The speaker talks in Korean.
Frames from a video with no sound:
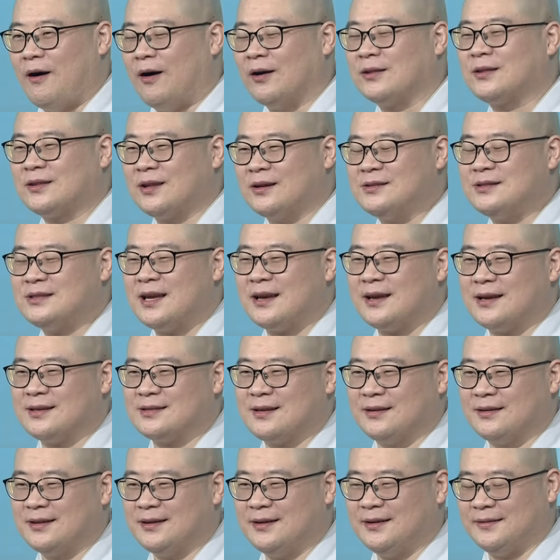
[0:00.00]
어떤
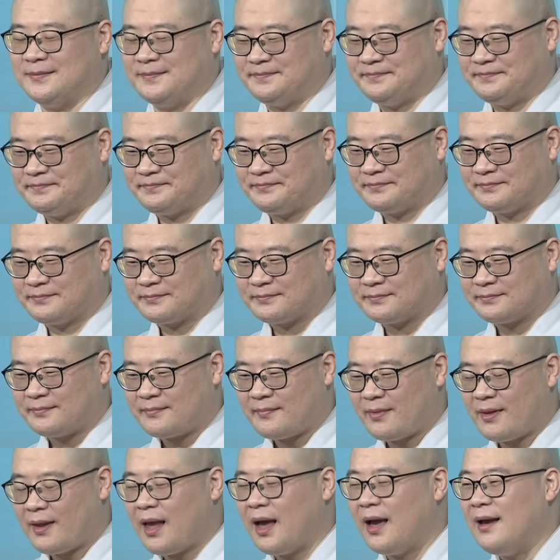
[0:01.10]
책에서는
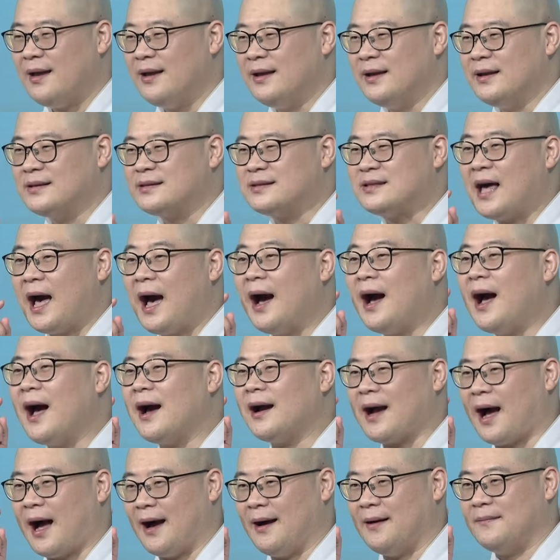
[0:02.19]

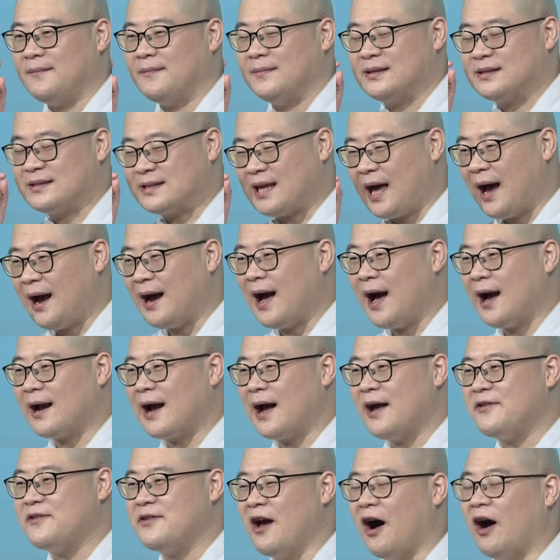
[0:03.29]
상아가
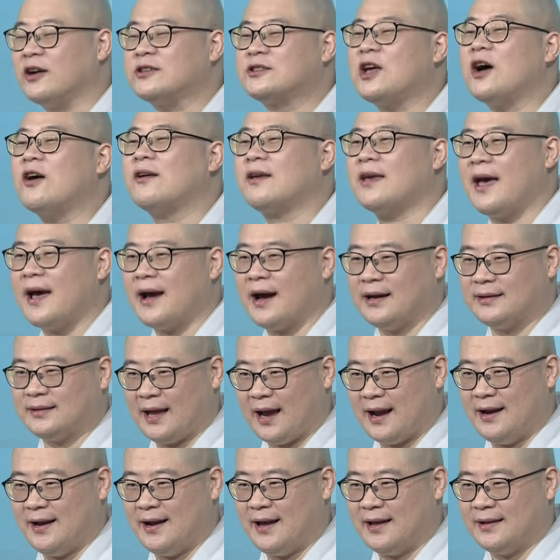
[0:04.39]
상아가 여섯 개가
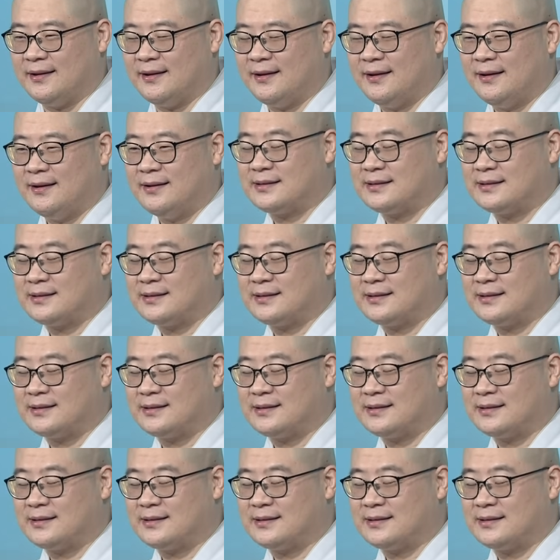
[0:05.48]
달린